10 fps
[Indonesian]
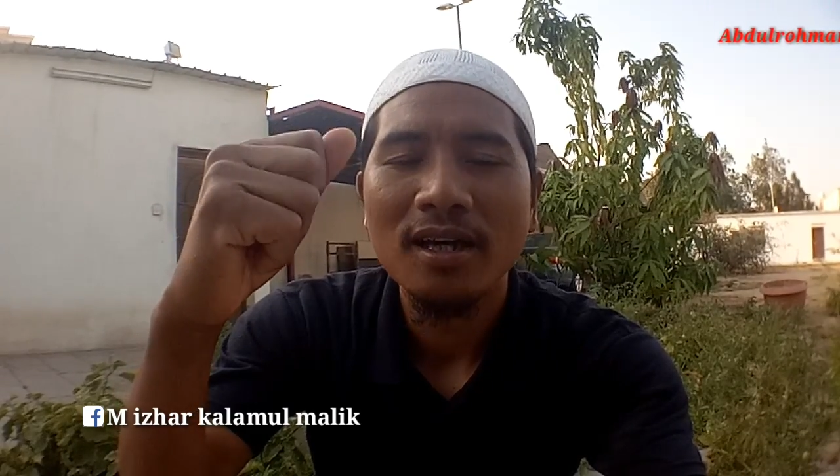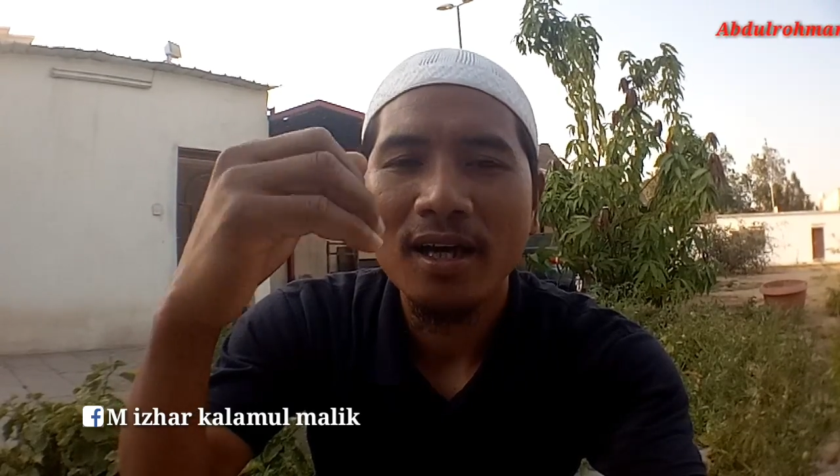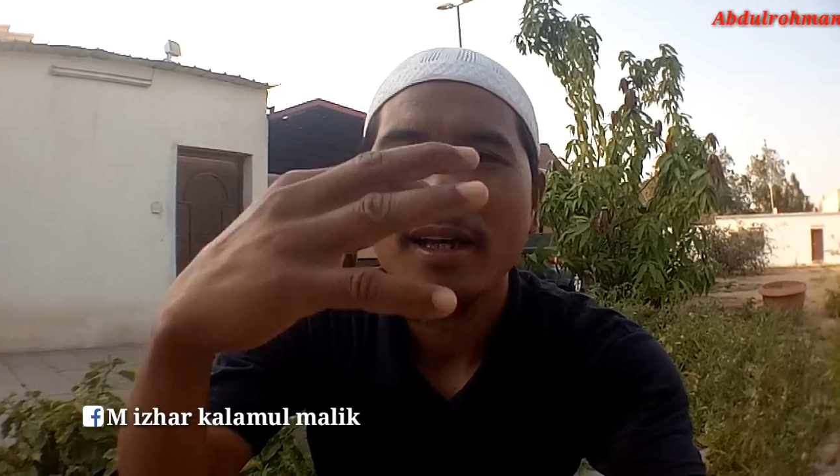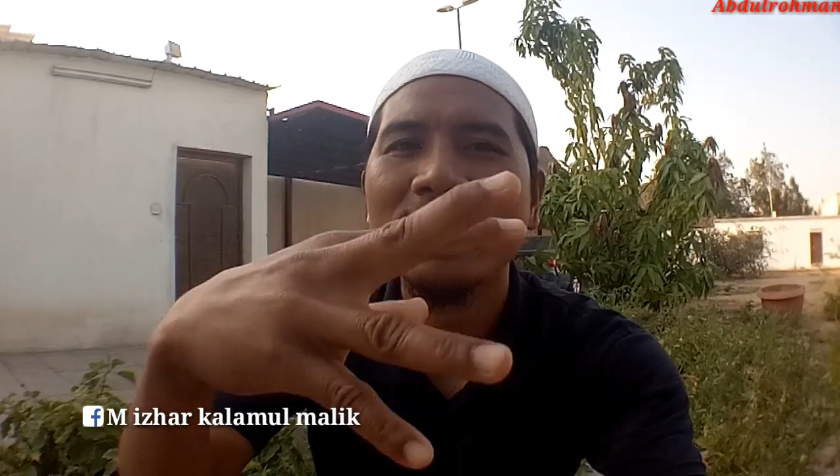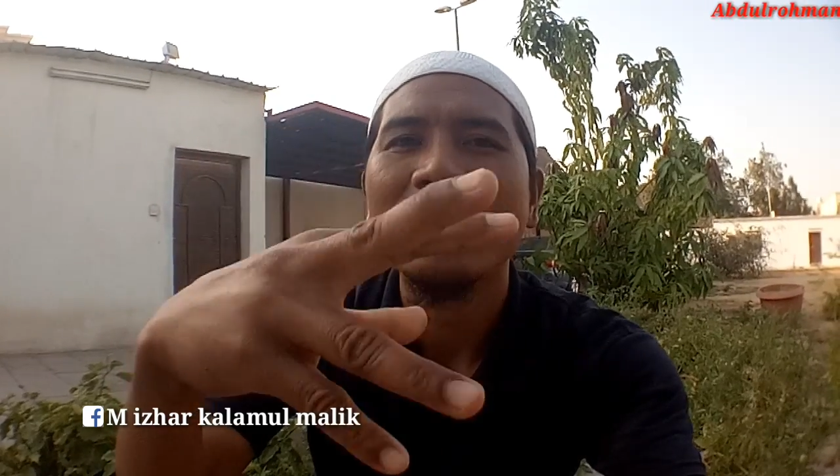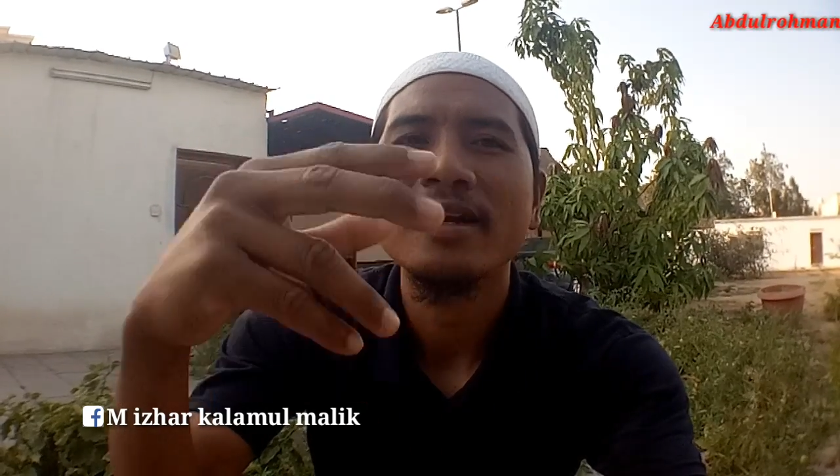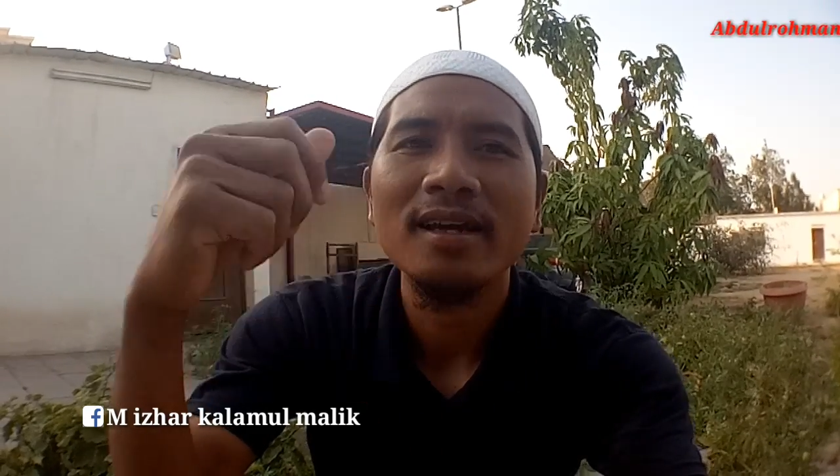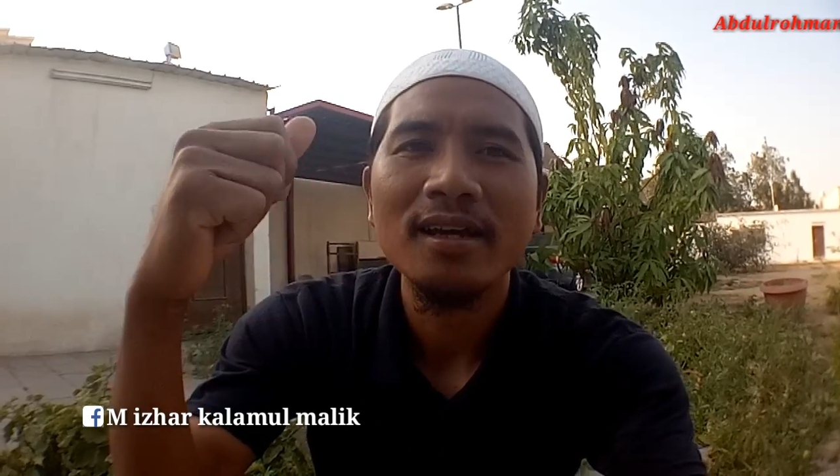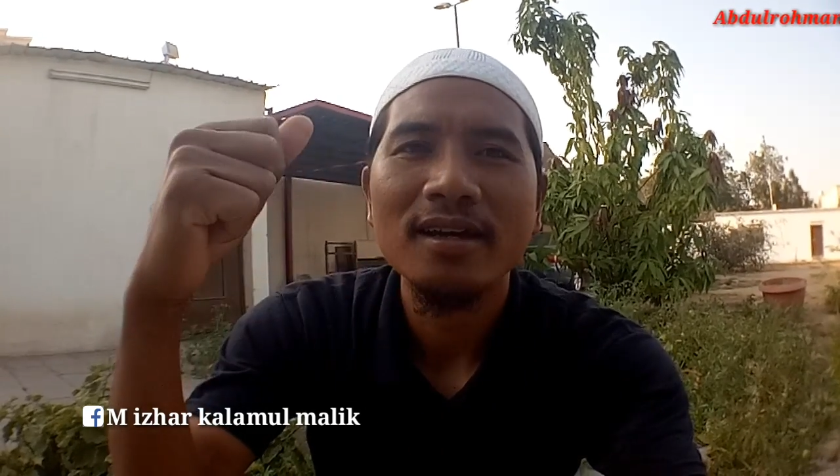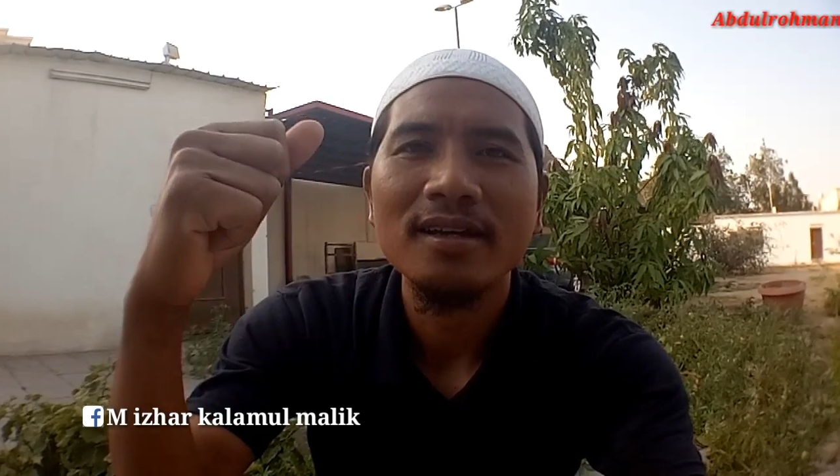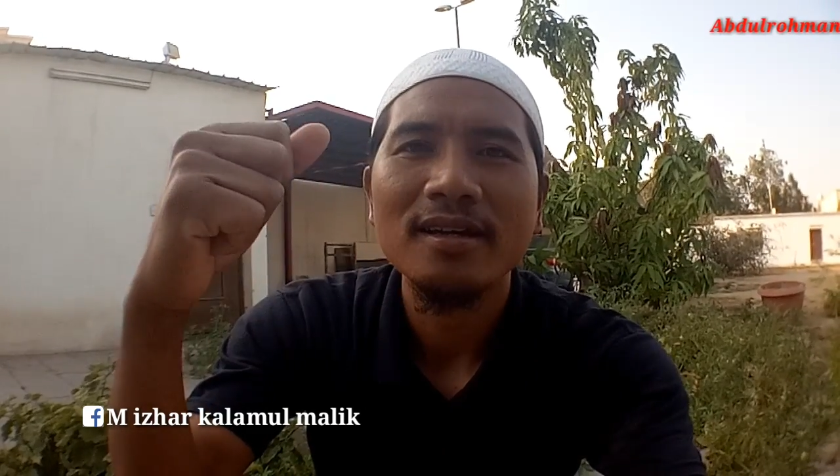adik-adik